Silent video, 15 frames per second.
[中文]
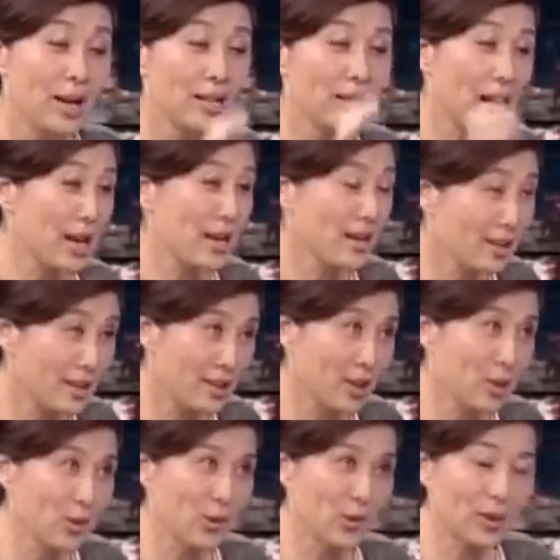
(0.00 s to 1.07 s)
再一个
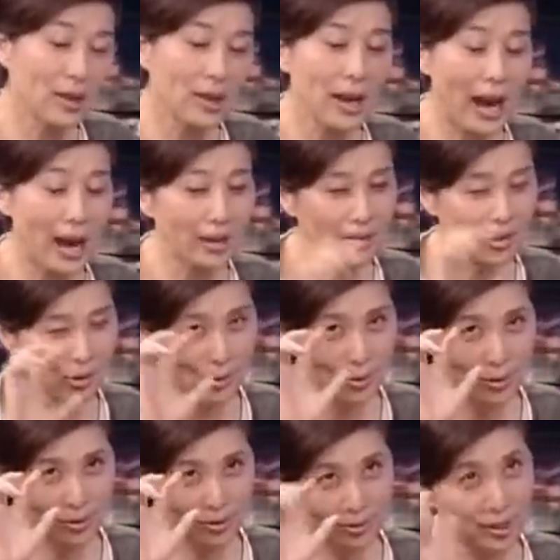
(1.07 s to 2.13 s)
呢，就是说，还有一
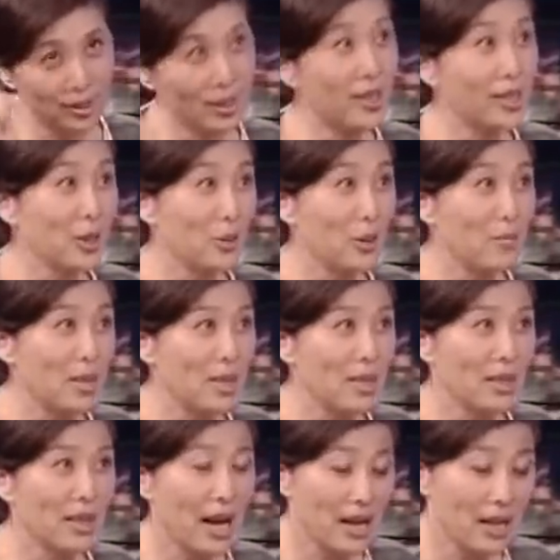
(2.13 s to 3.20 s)
种所谓的科学迷
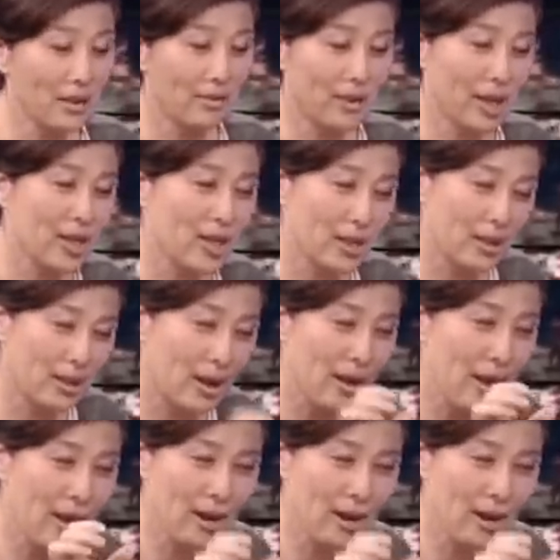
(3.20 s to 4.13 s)
信，他认为这个